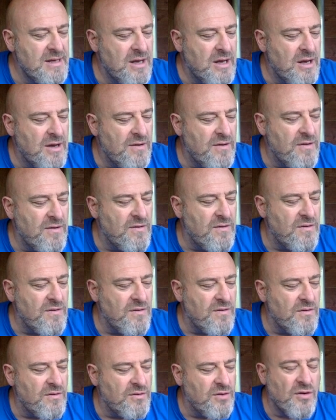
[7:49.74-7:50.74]

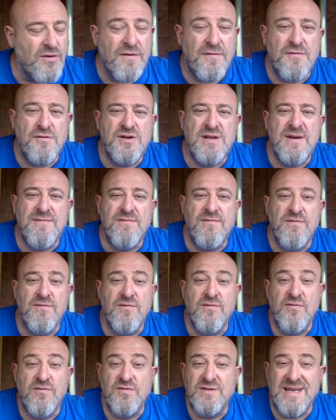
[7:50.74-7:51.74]
en tant que réfugié,
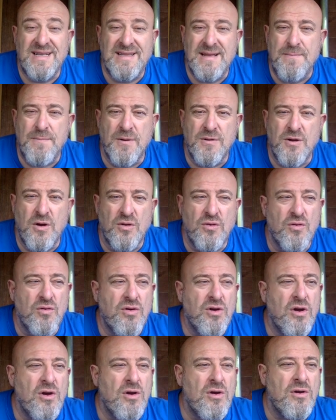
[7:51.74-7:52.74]
vous, vous êtes dépendant.
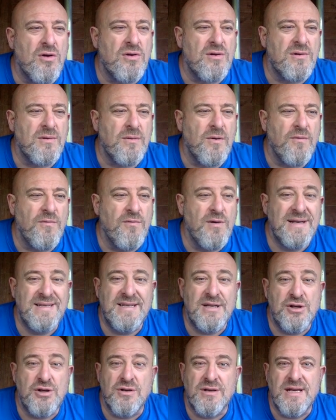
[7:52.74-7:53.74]
Donc, on voit
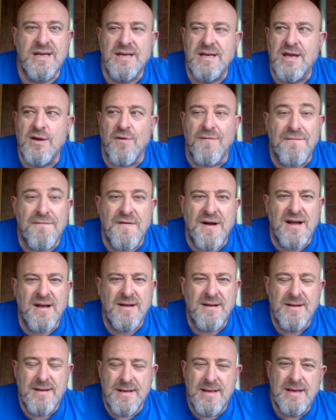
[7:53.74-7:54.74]
ces gens qui, ont
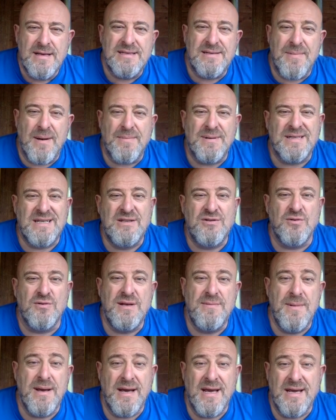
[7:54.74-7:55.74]
faim. C'est pas parce qu'ils sont
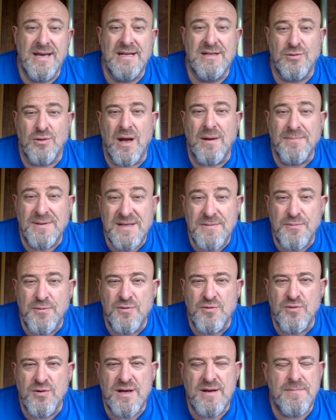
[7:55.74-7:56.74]
libérés qu'ils sont un petit peu
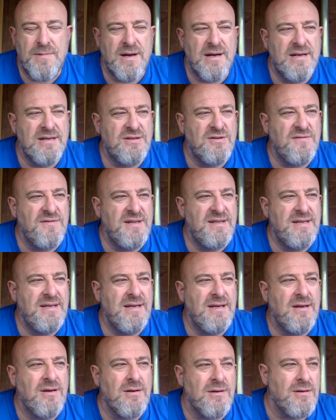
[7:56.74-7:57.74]
nourris par les
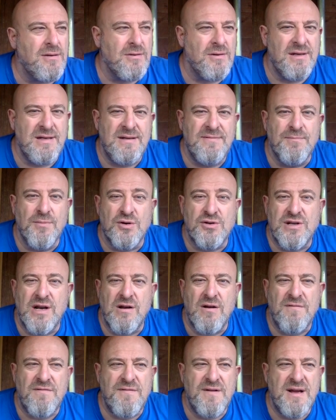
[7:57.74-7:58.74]
soviétiques qu'ils mangent à
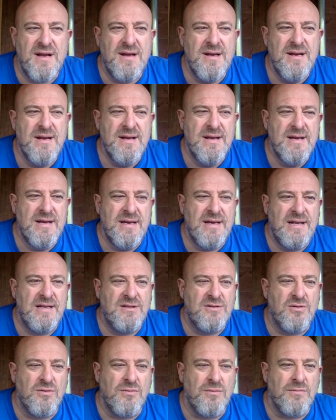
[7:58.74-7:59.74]
leur faim. Ils
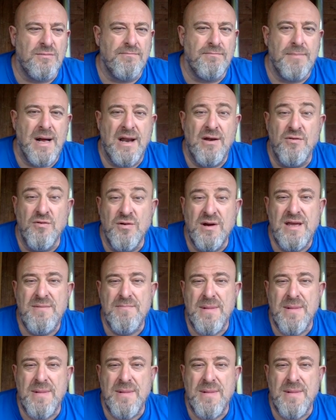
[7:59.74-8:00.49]
sont mal nourris,